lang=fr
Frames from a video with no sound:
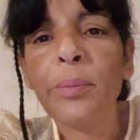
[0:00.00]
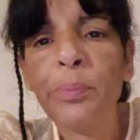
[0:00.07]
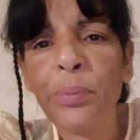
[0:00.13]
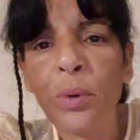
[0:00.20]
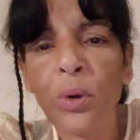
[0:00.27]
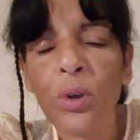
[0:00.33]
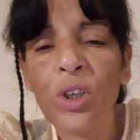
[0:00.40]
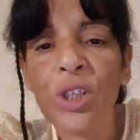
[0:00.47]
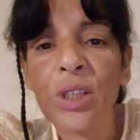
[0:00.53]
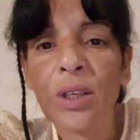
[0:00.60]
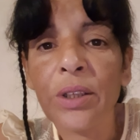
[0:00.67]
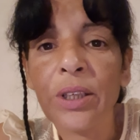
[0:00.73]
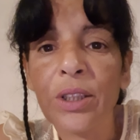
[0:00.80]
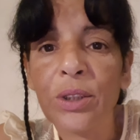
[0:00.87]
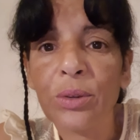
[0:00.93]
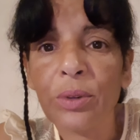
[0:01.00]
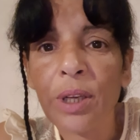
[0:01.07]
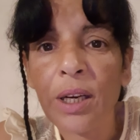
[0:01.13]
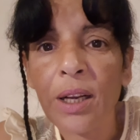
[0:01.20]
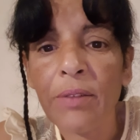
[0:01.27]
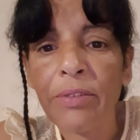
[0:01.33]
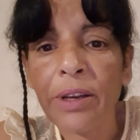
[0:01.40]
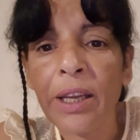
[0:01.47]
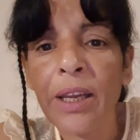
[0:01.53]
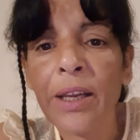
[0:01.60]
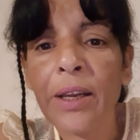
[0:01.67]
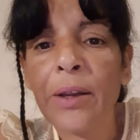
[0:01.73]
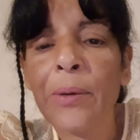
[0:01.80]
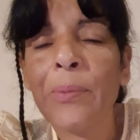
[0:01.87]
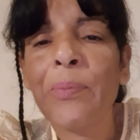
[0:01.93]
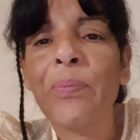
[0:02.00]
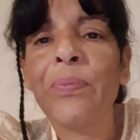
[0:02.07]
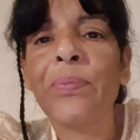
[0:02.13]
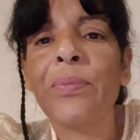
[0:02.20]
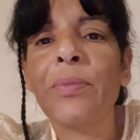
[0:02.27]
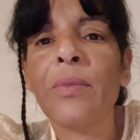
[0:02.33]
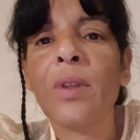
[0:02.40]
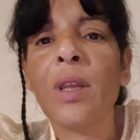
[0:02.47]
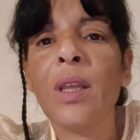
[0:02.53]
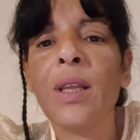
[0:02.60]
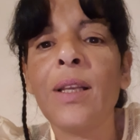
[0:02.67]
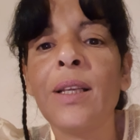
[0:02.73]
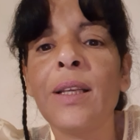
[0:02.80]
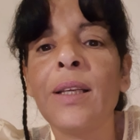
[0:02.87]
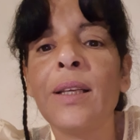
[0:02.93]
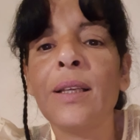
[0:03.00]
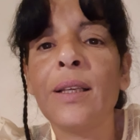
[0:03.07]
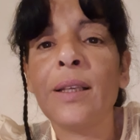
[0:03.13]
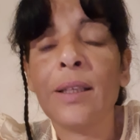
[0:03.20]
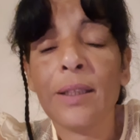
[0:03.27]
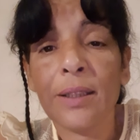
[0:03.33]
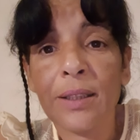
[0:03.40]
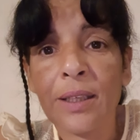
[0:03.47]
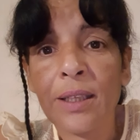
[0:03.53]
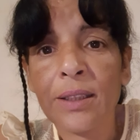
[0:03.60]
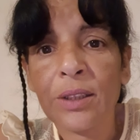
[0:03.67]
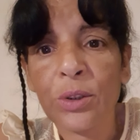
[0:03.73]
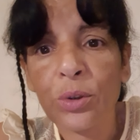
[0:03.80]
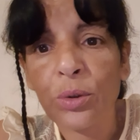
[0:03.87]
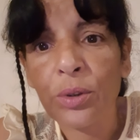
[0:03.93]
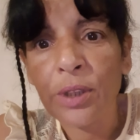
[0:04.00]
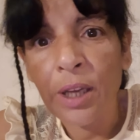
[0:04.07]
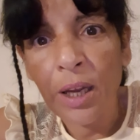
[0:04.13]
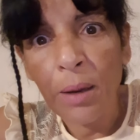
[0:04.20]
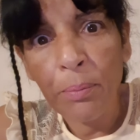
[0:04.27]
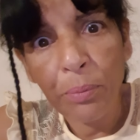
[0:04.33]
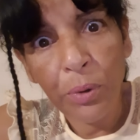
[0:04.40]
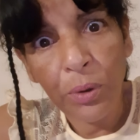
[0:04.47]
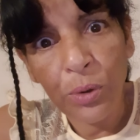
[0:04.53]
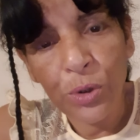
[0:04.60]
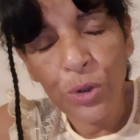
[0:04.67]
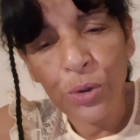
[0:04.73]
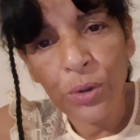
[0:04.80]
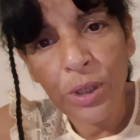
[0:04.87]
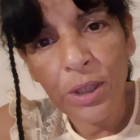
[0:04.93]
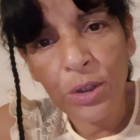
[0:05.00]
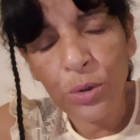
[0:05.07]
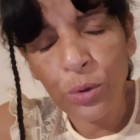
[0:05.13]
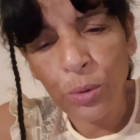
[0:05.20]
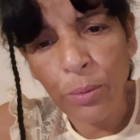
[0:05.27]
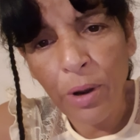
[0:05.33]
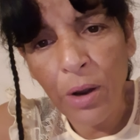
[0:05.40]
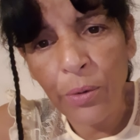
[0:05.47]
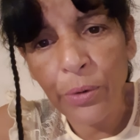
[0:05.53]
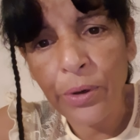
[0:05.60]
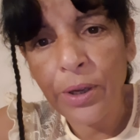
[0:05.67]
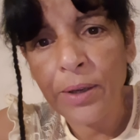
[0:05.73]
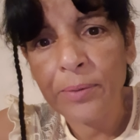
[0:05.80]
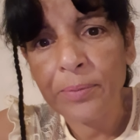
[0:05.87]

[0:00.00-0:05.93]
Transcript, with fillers: pour les jeunes qui sont en Afrique. Et 400 dirhams pour les jeunes qui sont au Maroc.